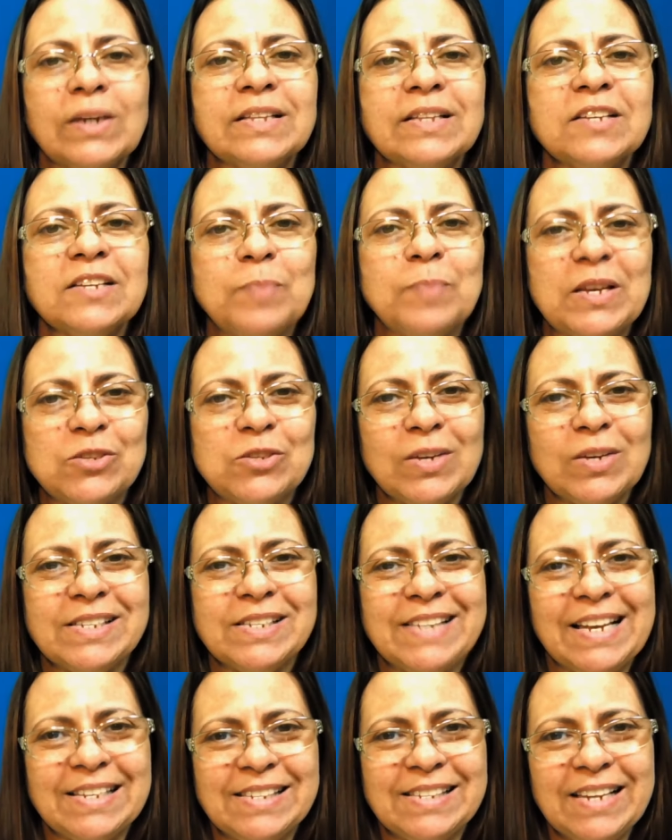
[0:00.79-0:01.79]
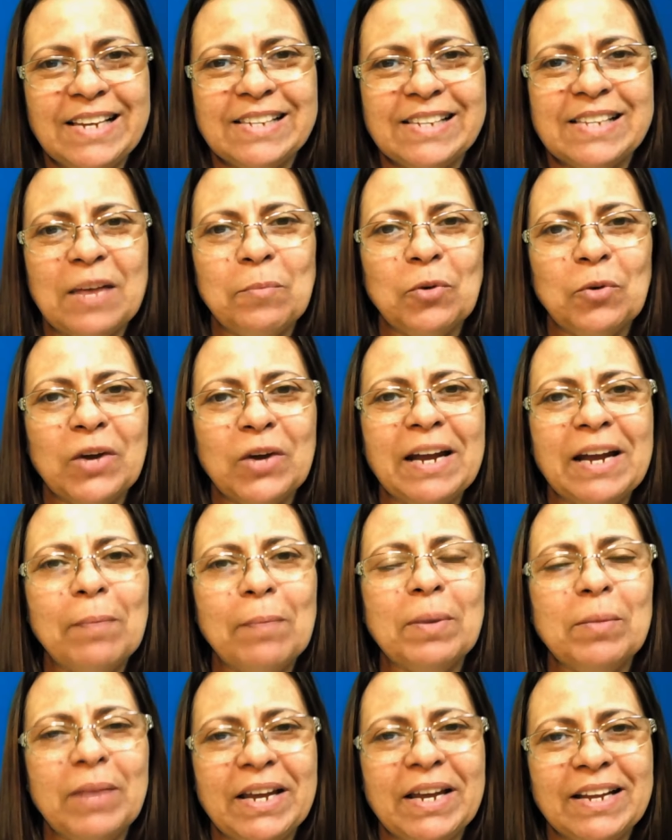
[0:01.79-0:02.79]
Muitas pessoas desistem porque na
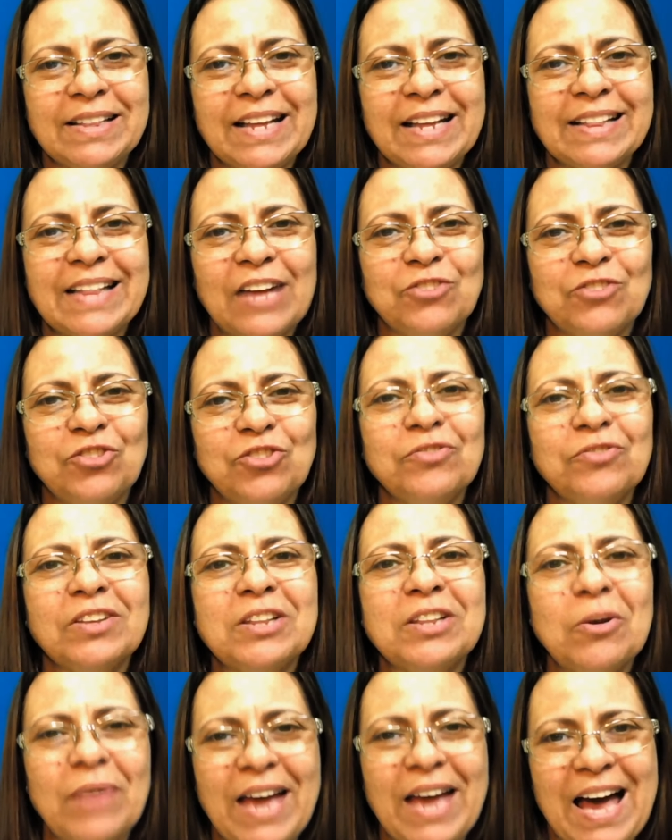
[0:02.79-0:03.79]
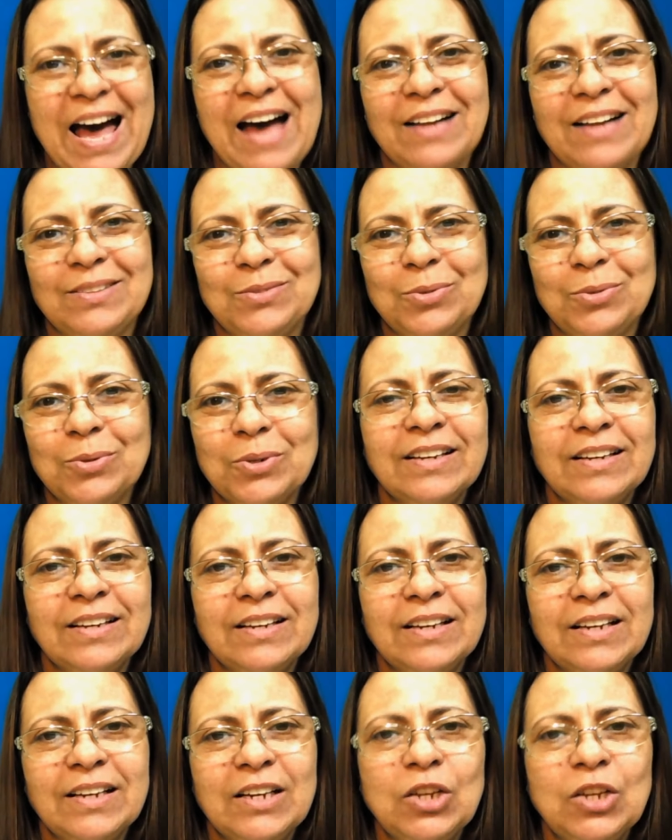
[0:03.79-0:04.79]
primeira tentativa deu errado.
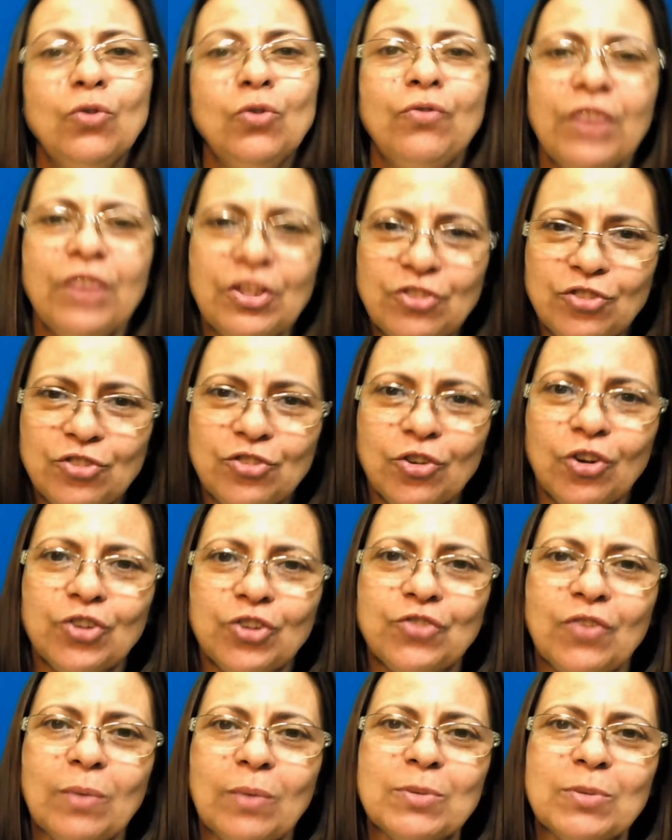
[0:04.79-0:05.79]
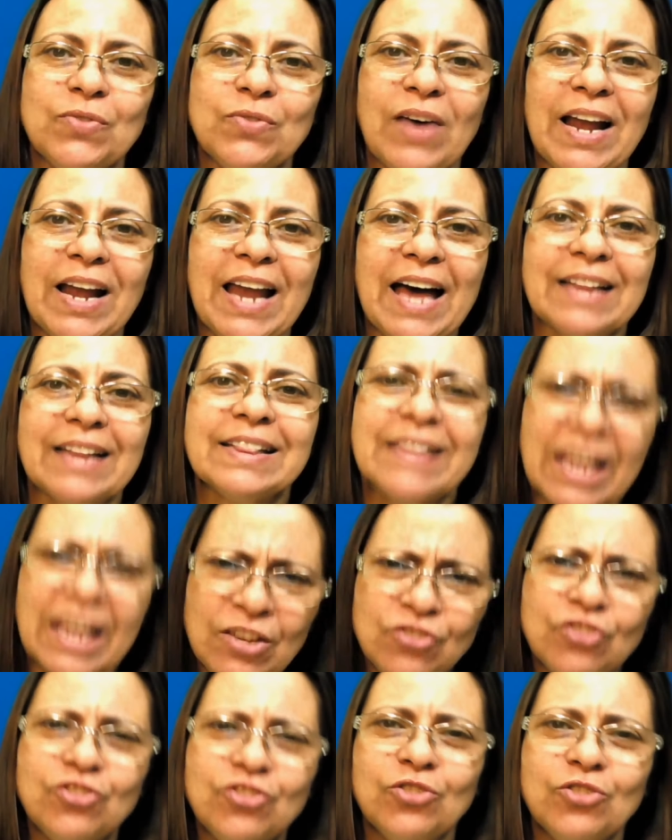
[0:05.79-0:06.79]
No vídeo de hoje vamos falar:
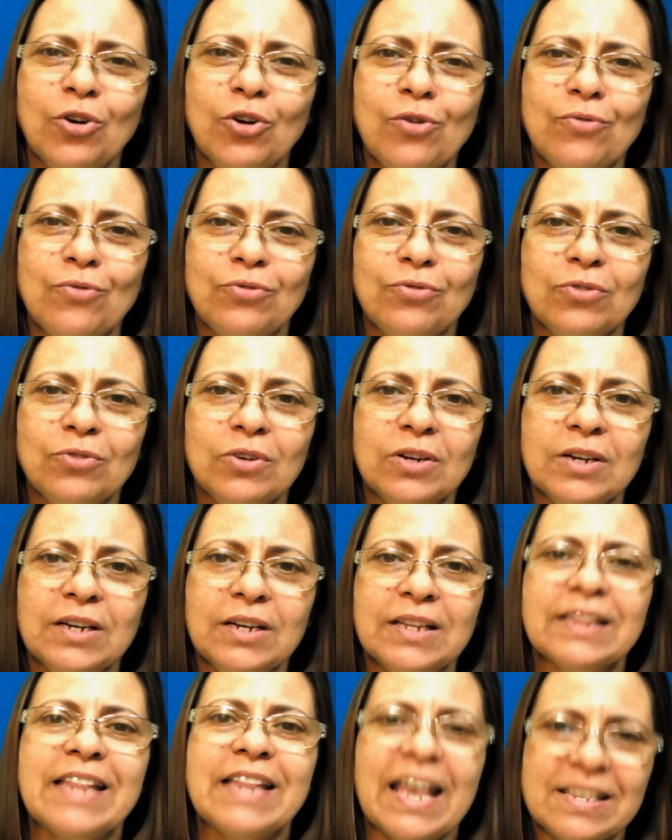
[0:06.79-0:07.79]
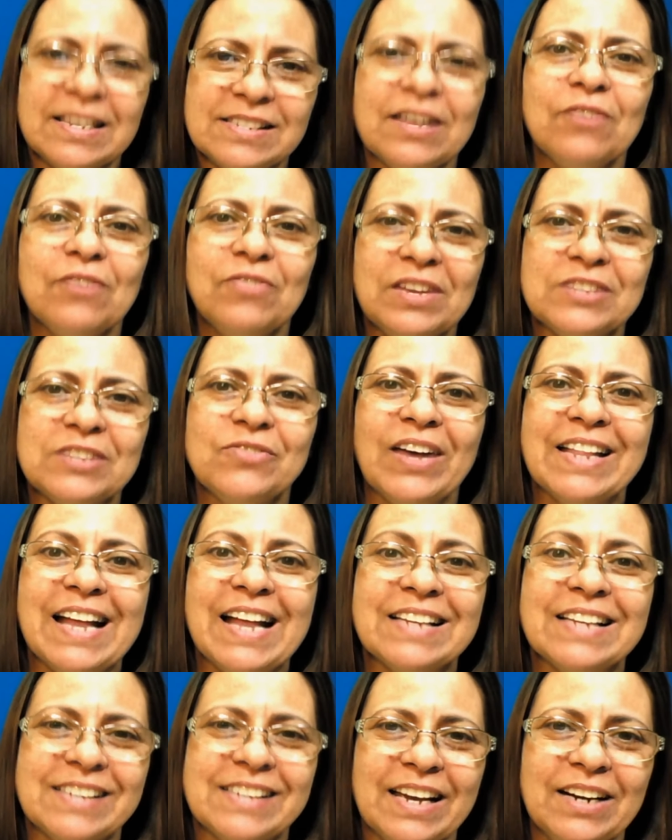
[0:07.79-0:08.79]
tente de novo, desta vez vai
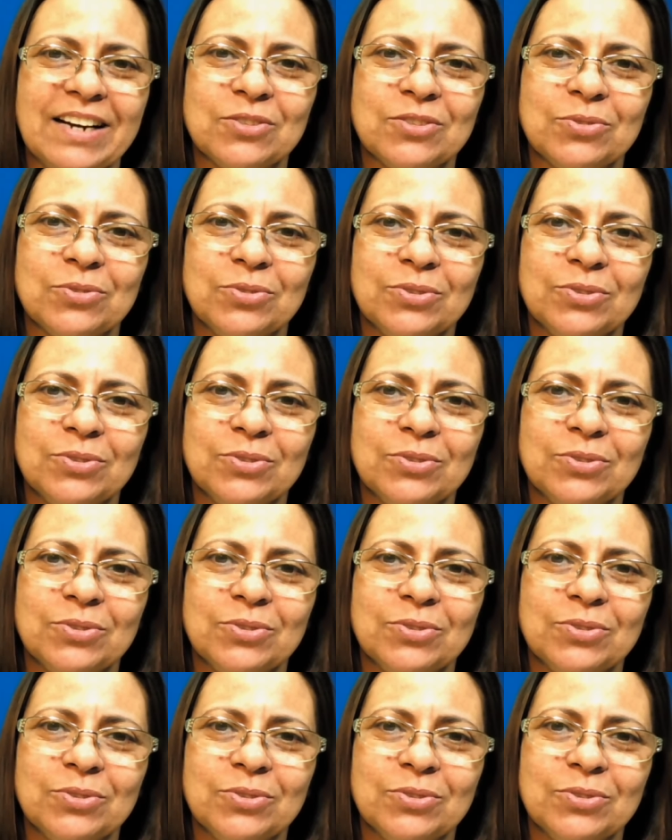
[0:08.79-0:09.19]
dar certo.